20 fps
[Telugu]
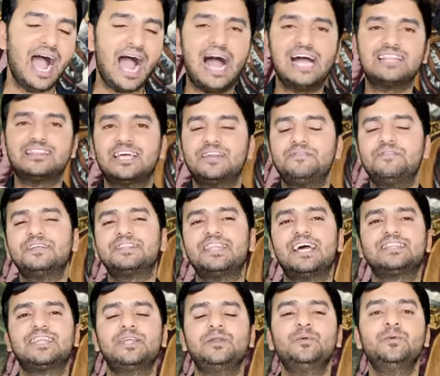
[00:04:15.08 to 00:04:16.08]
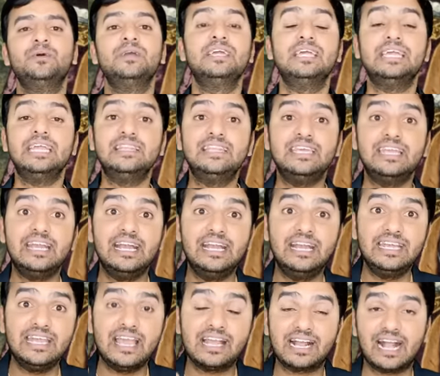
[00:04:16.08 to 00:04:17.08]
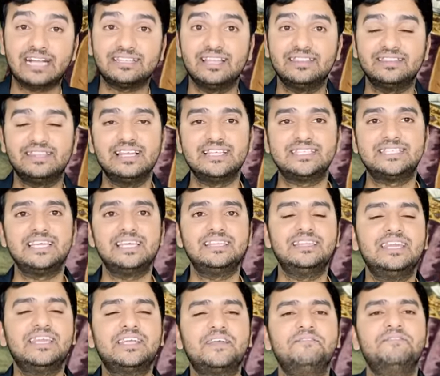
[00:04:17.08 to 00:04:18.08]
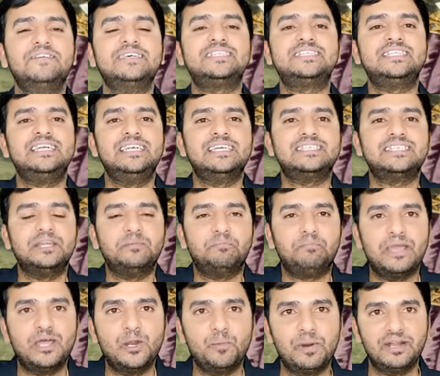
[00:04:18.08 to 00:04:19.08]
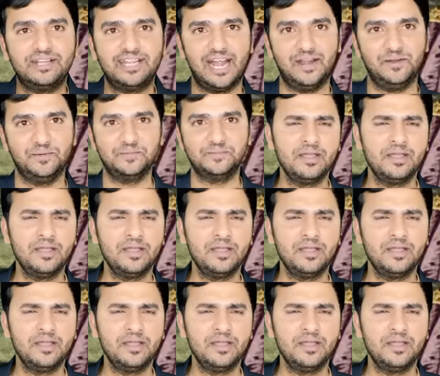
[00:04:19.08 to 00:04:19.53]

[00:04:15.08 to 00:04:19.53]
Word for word: ఆ తర్వాత అతను ఇది ఇండియా కాదని తెలిసి దీనికి వెస్టిండీస్ అని పేరు పెట్టాడు